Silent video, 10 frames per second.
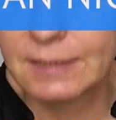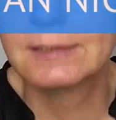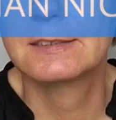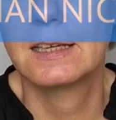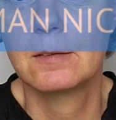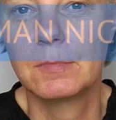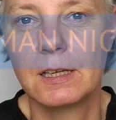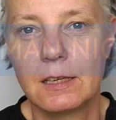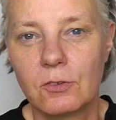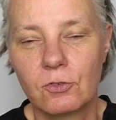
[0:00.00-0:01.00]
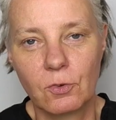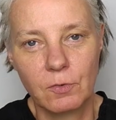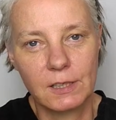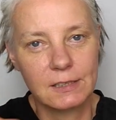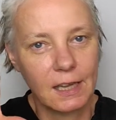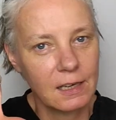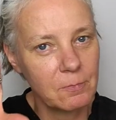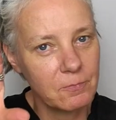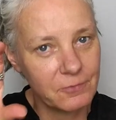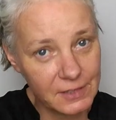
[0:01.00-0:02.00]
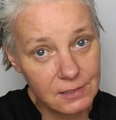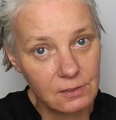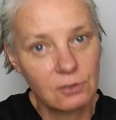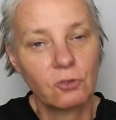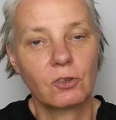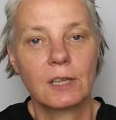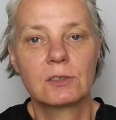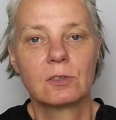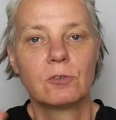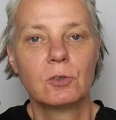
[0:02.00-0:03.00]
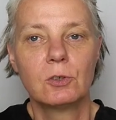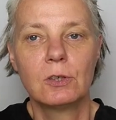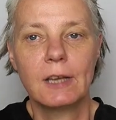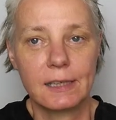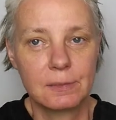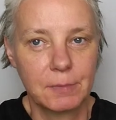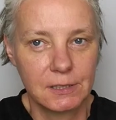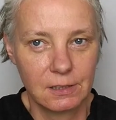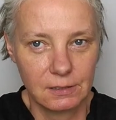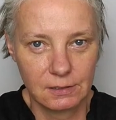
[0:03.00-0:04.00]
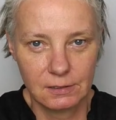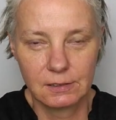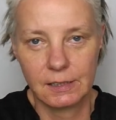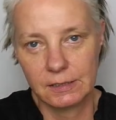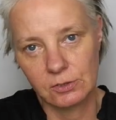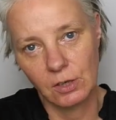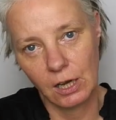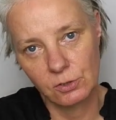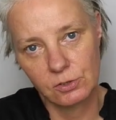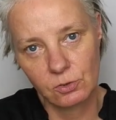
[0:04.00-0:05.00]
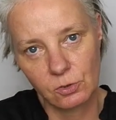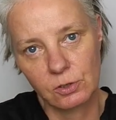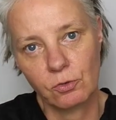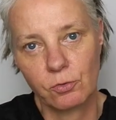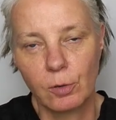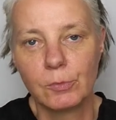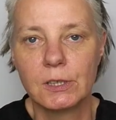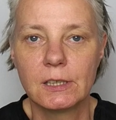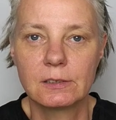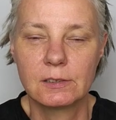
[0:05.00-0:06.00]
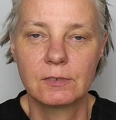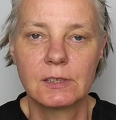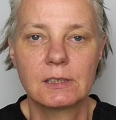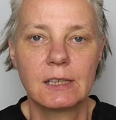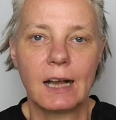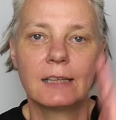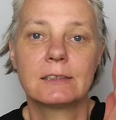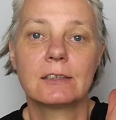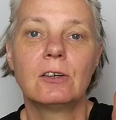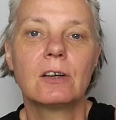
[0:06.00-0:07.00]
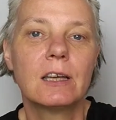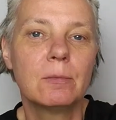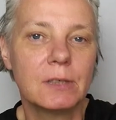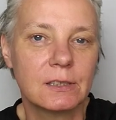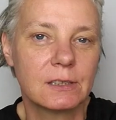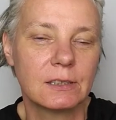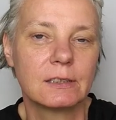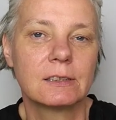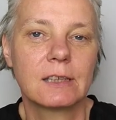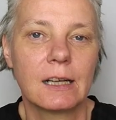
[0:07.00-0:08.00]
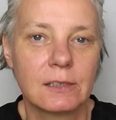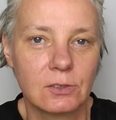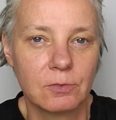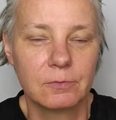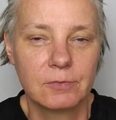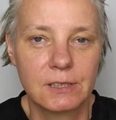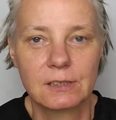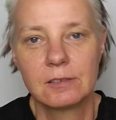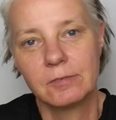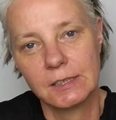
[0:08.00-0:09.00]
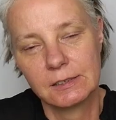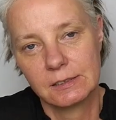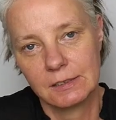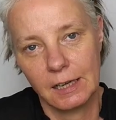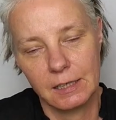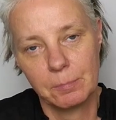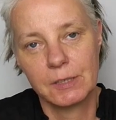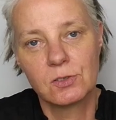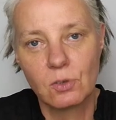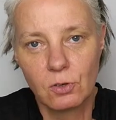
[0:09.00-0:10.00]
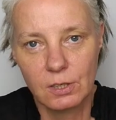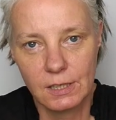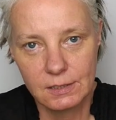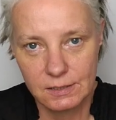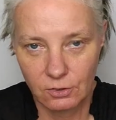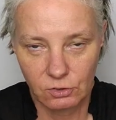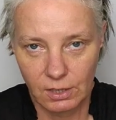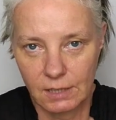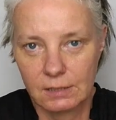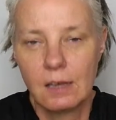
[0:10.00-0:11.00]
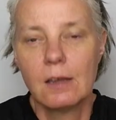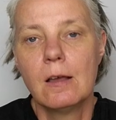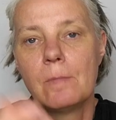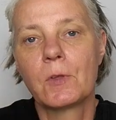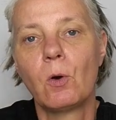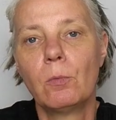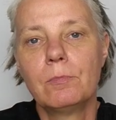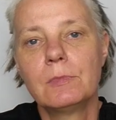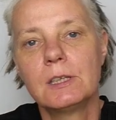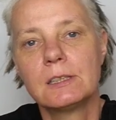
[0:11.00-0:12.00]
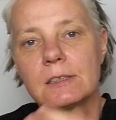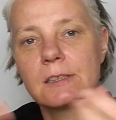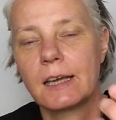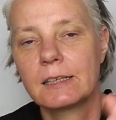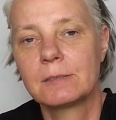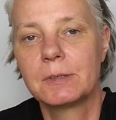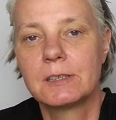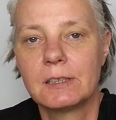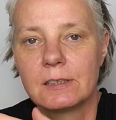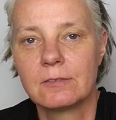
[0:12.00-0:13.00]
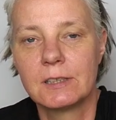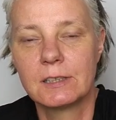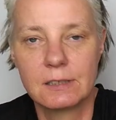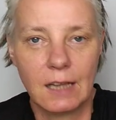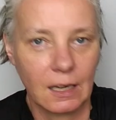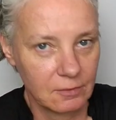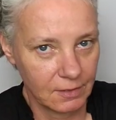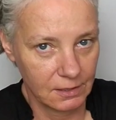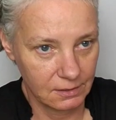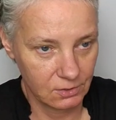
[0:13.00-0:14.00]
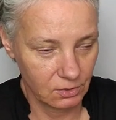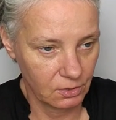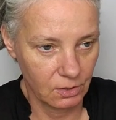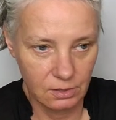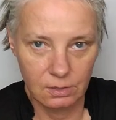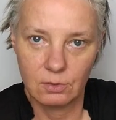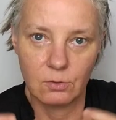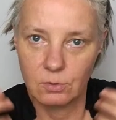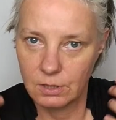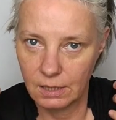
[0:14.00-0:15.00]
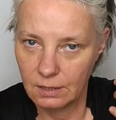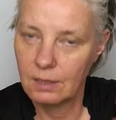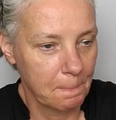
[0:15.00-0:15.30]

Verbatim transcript: es nämlich so in jedem Wissen steckt sowohl explizites, also ausdrücklich formuliertes Wissen, als auch implizites, also Wissen, was eine Person in sich trägt, um dieses explizite Wissen anwenden zu können oder